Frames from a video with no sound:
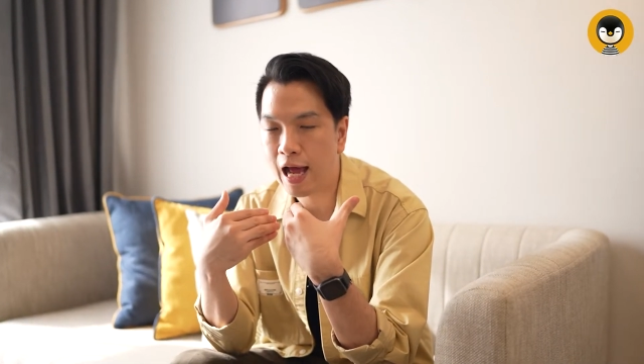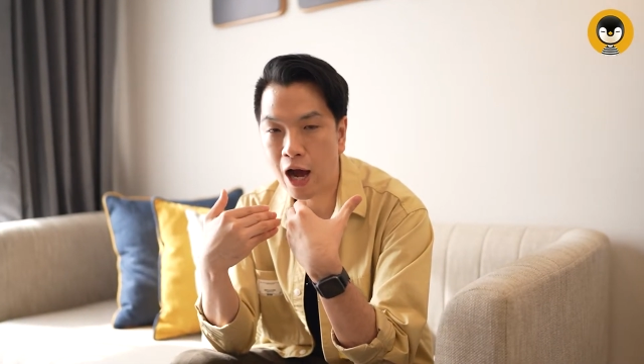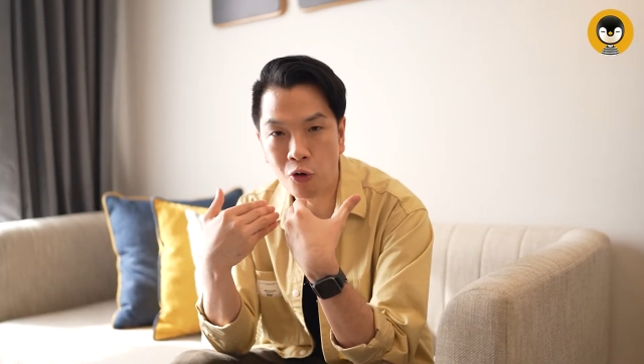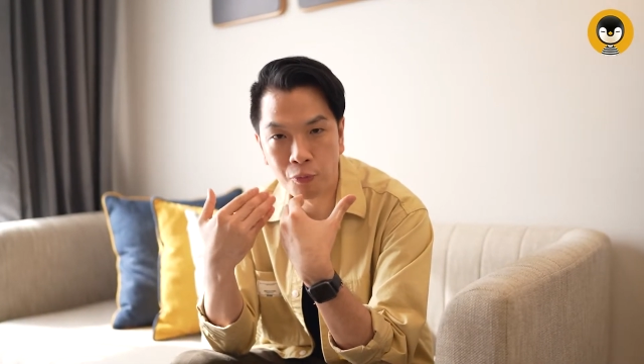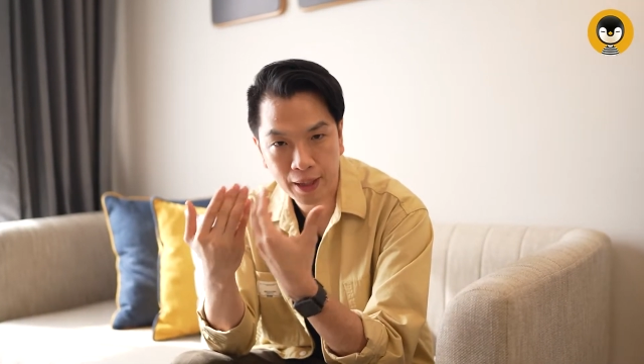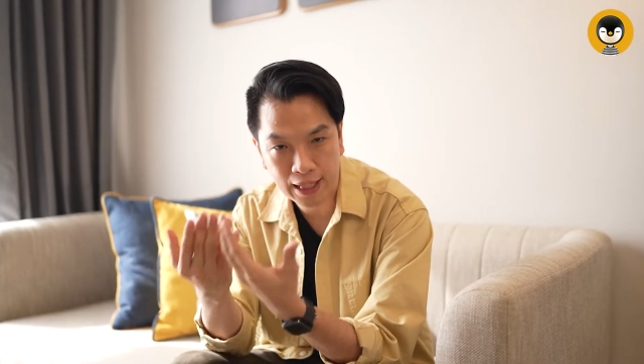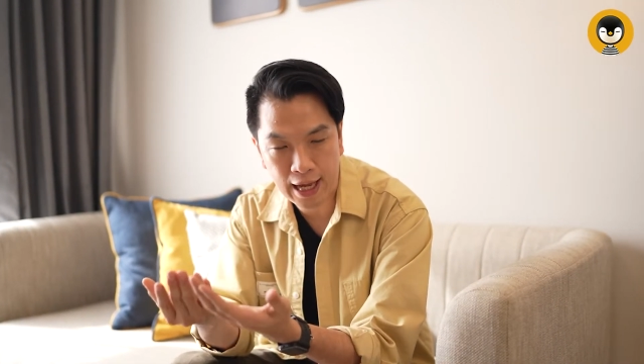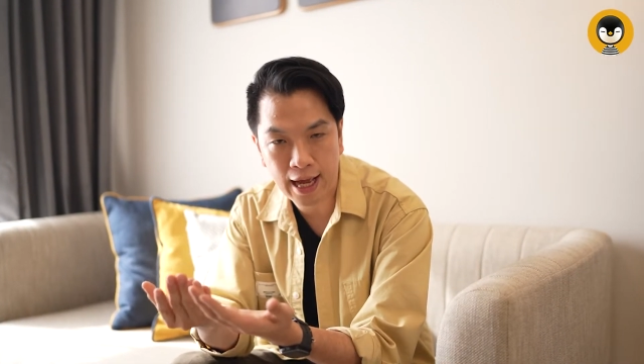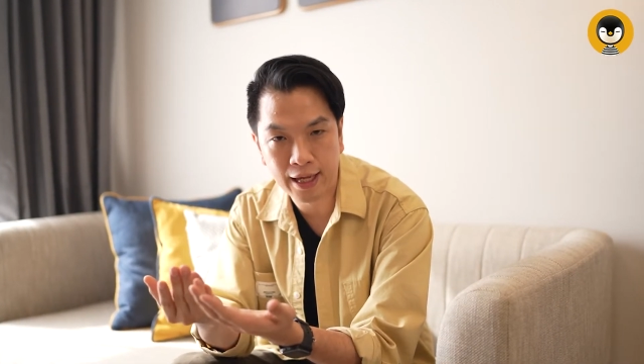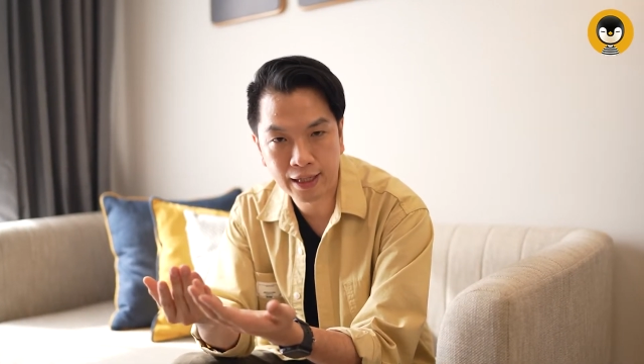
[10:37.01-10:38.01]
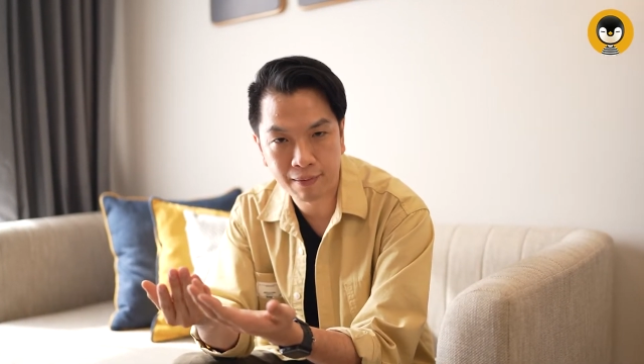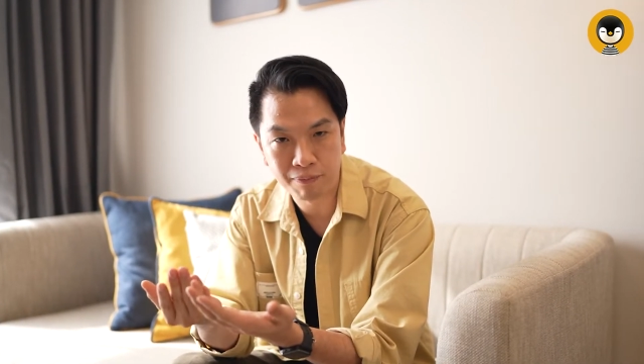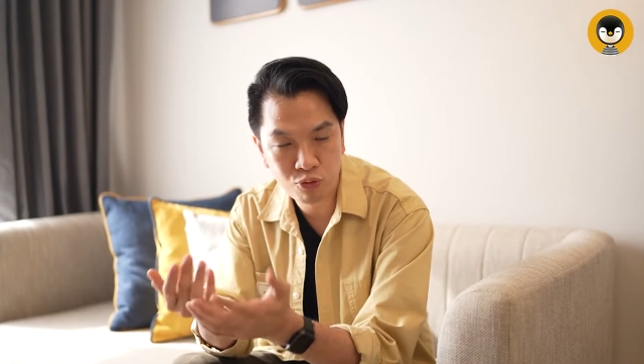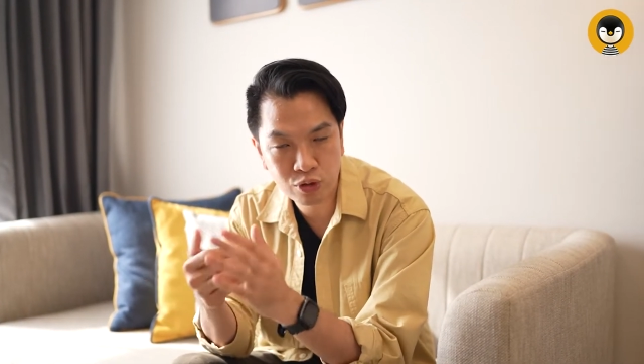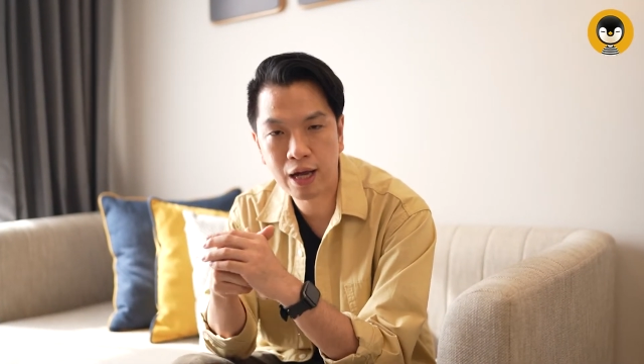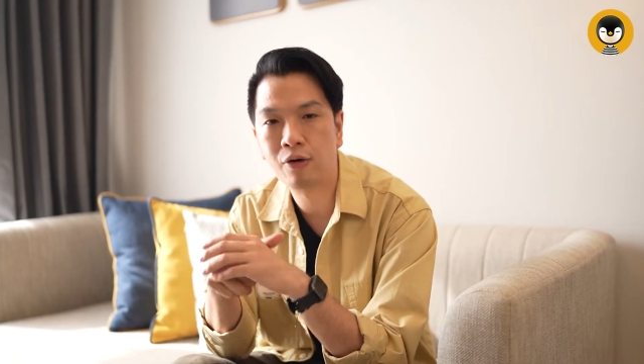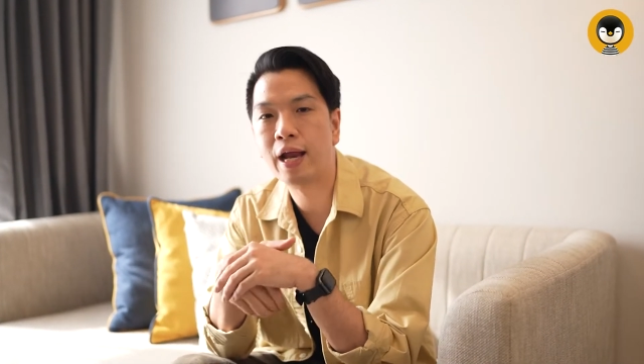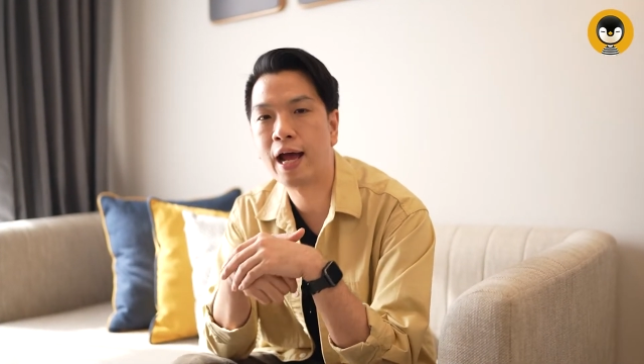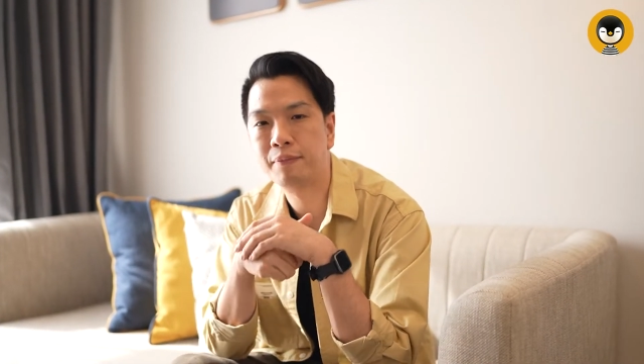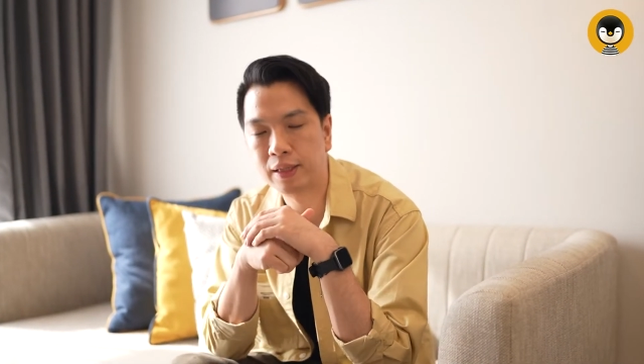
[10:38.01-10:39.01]
เอาไปขายกับผู้เช่า
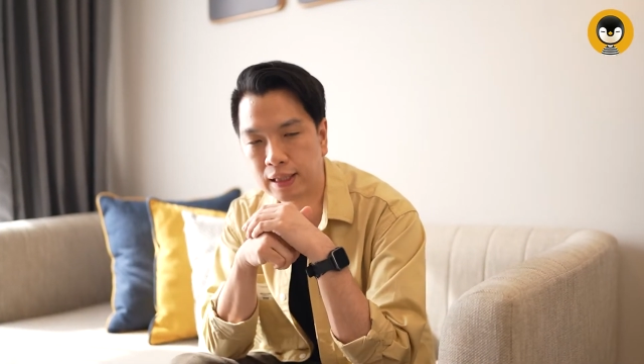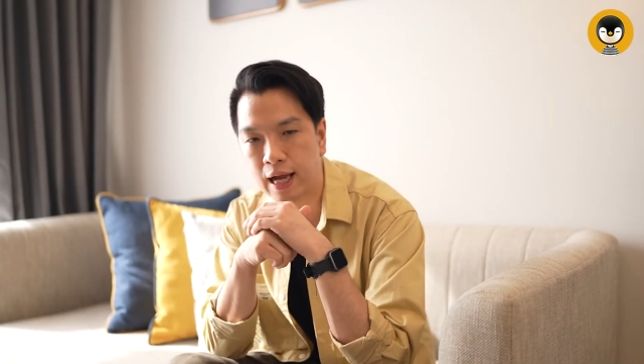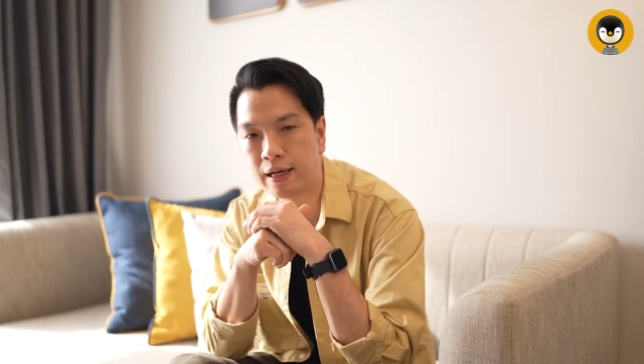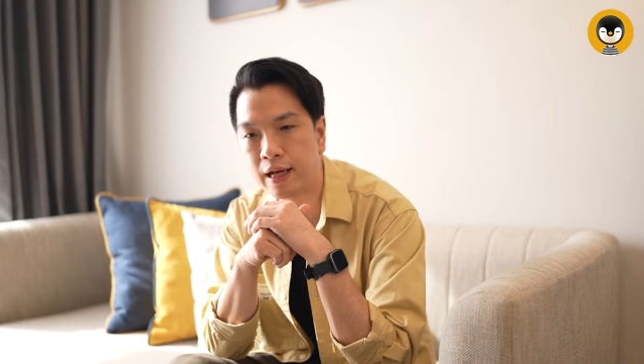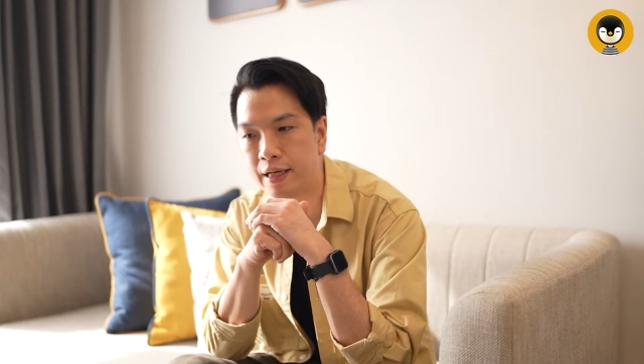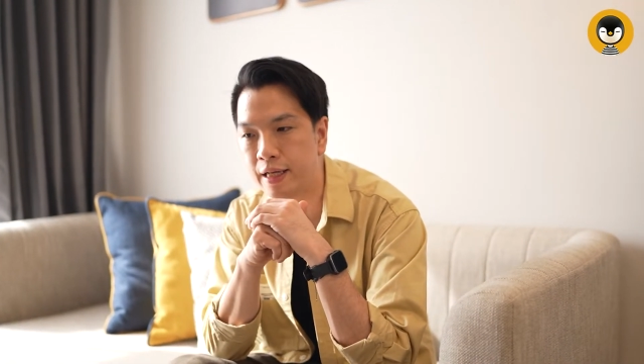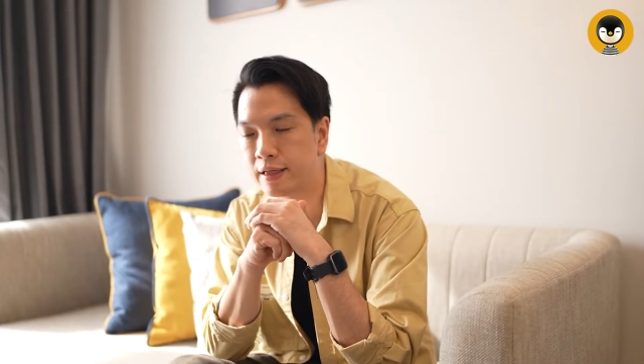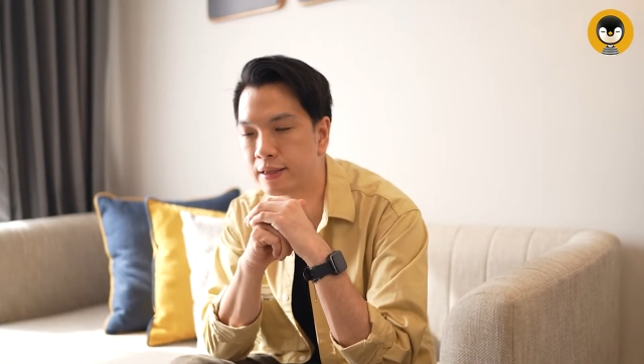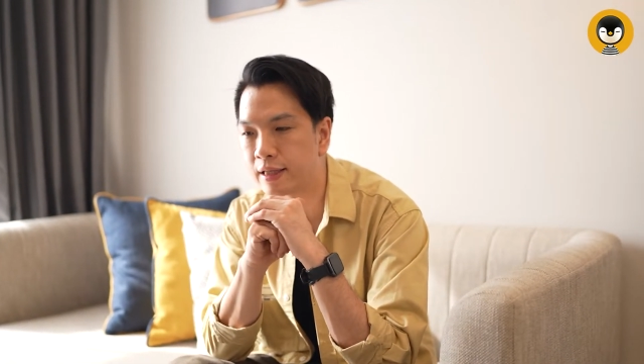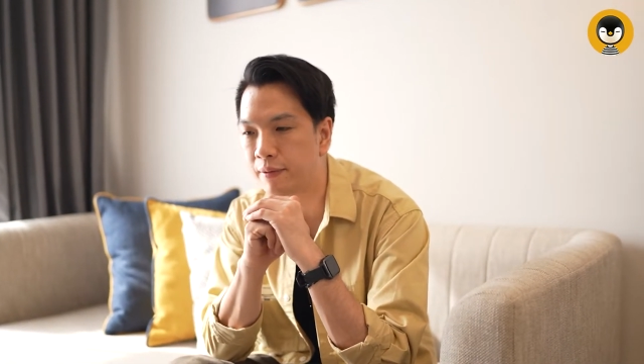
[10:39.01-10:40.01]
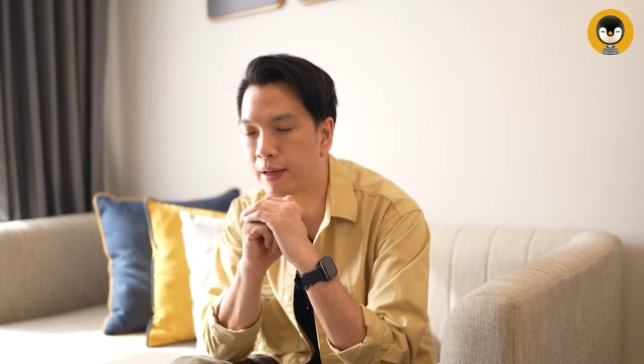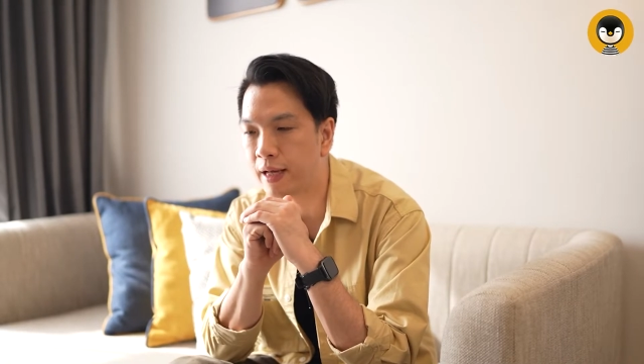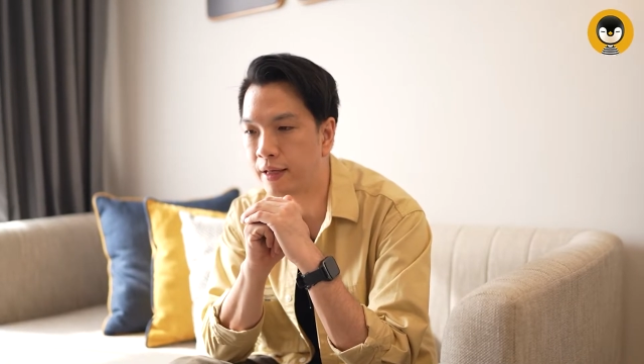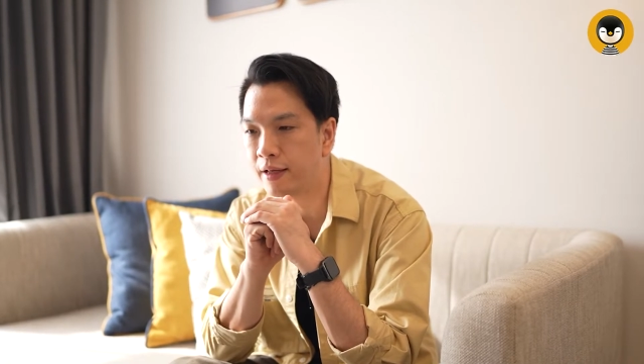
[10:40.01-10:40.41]
ได้เหมือนกัน อันนี้ก็จะทำให้